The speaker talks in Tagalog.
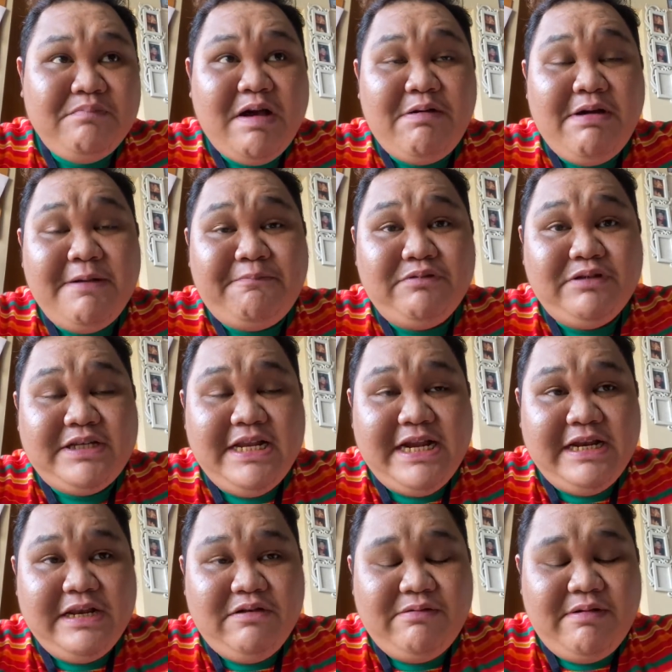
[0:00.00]
Bawal po
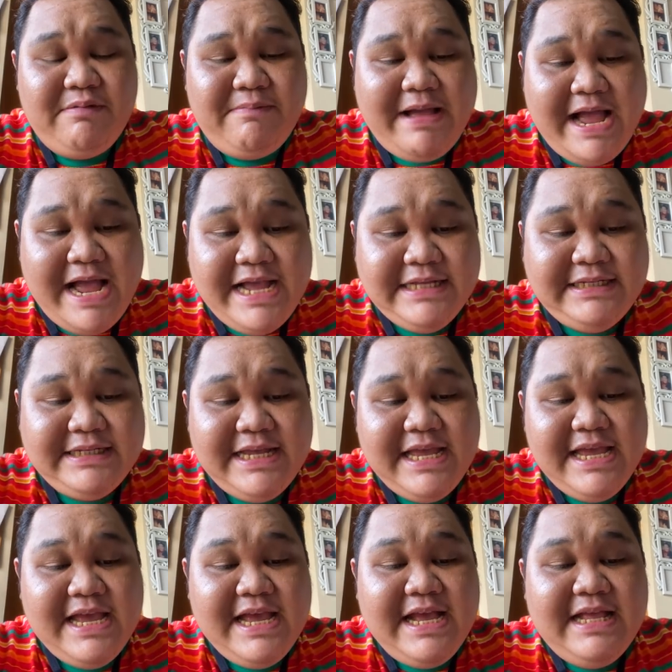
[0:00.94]
silang lumabas
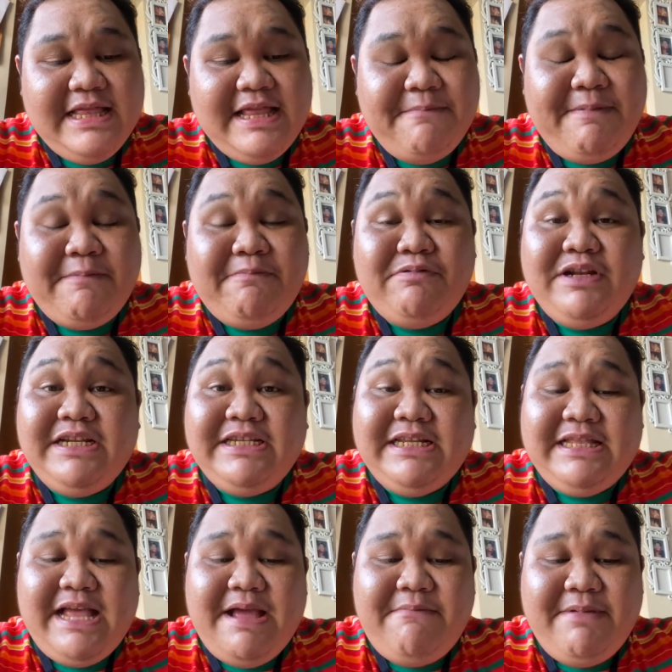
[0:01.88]
dapat muna
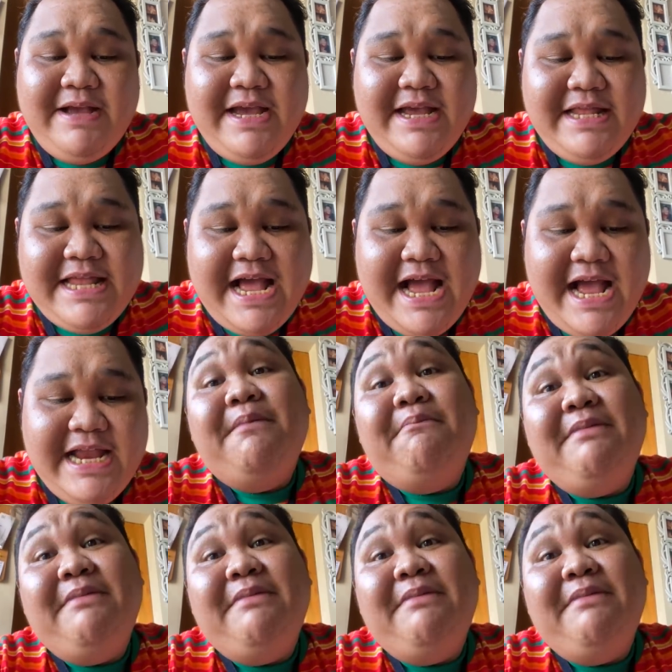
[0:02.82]
sa tamang edad.